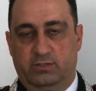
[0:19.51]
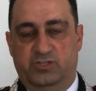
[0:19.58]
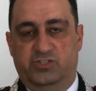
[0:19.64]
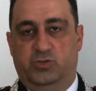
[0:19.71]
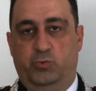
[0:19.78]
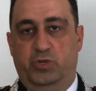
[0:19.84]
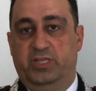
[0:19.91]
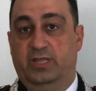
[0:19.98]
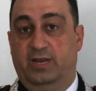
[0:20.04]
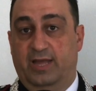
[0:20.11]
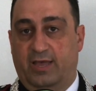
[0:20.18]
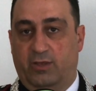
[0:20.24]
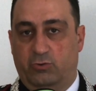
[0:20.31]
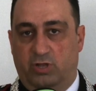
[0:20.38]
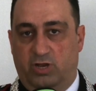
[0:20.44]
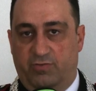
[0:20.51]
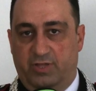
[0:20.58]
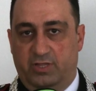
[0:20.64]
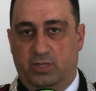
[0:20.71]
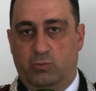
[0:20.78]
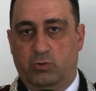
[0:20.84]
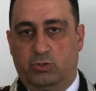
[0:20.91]
distribuite nell'arco delle
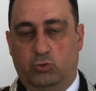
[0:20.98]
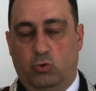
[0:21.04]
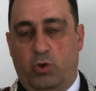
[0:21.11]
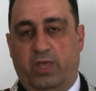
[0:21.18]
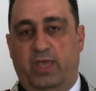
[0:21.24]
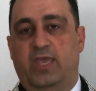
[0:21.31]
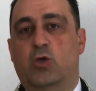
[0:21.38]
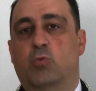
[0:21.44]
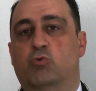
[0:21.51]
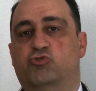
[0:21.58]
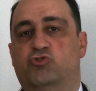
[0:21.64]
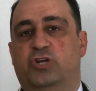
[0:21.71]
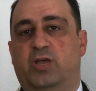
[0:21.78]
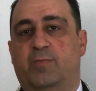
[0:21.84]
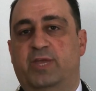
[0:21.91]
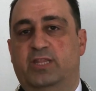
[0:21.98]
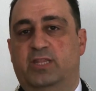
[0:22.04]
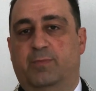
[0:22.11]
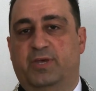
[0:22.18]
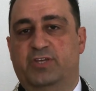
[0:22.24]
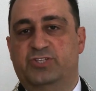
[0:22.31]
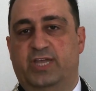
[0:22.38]
24 ore e
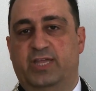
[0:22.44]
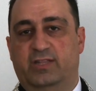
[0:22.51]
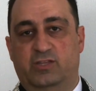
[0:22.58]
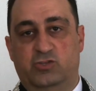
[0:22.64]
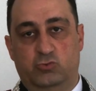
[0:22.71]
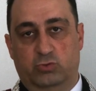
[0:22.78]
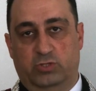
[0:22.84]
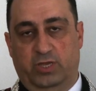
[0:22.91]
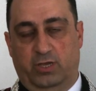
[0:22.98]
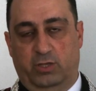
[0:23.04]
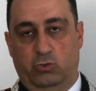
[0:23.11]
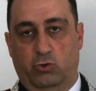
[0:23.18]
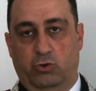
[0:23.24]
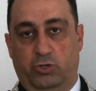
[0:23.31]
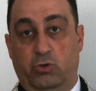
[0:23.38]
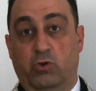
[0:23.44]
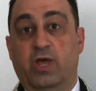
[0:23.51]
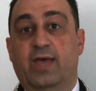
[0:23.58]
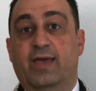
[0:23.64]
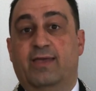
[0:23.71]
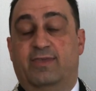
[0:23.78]
omogeneamente presenti sul territorio,